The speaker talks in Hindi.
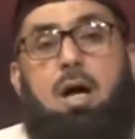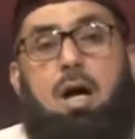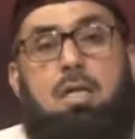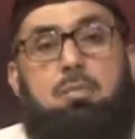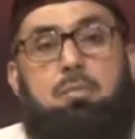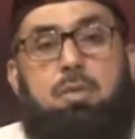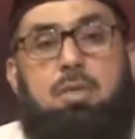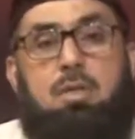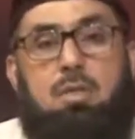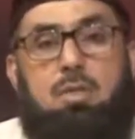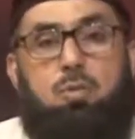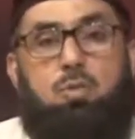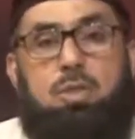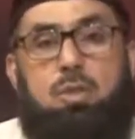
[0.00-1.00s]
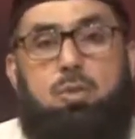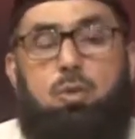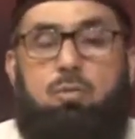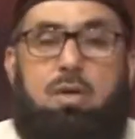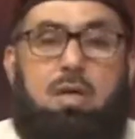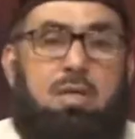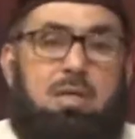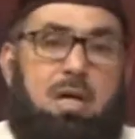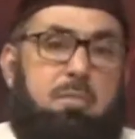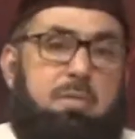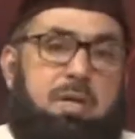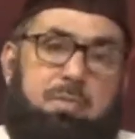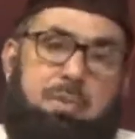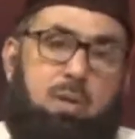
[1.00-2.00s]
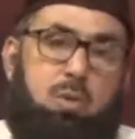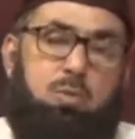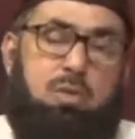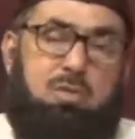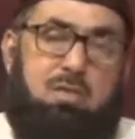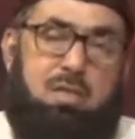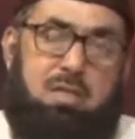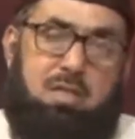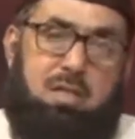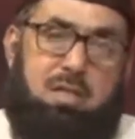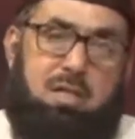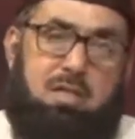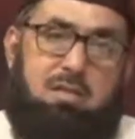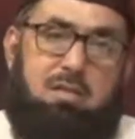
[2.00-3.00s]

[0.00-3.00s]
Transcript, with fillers: आज भी उसी उनवान का हम एक पहलू वर्ज करेंगे